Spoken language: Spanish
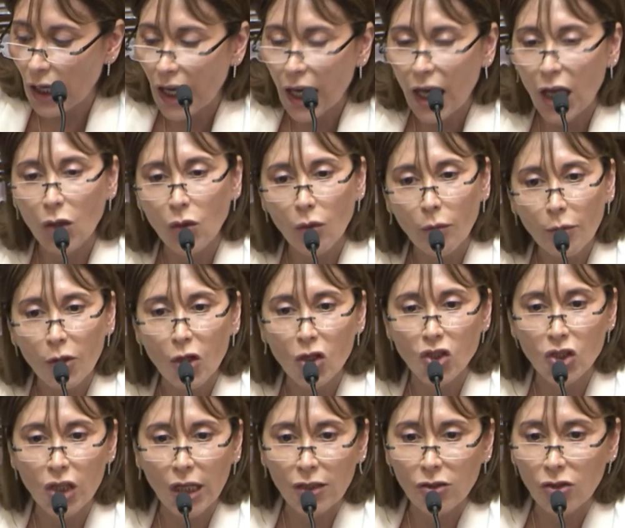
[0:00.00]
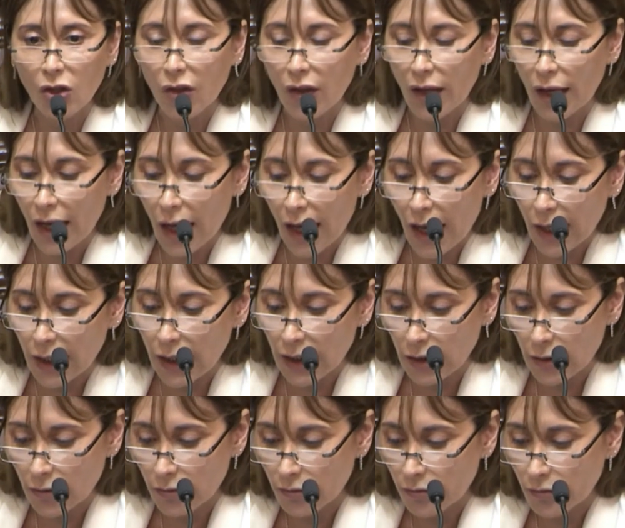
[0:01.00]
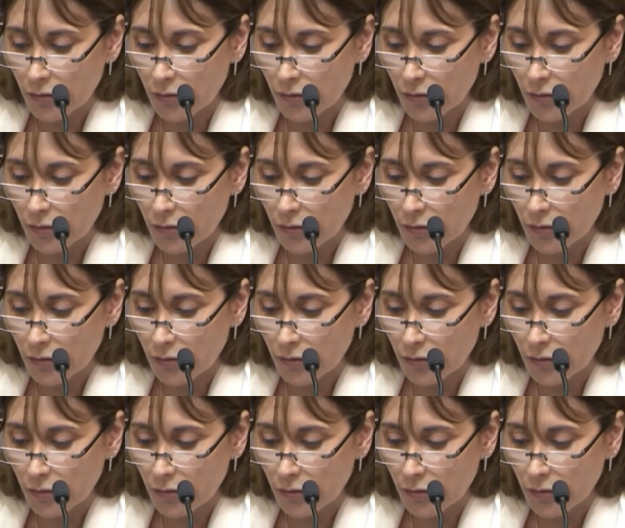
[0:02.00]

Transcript: en un proyecto de ley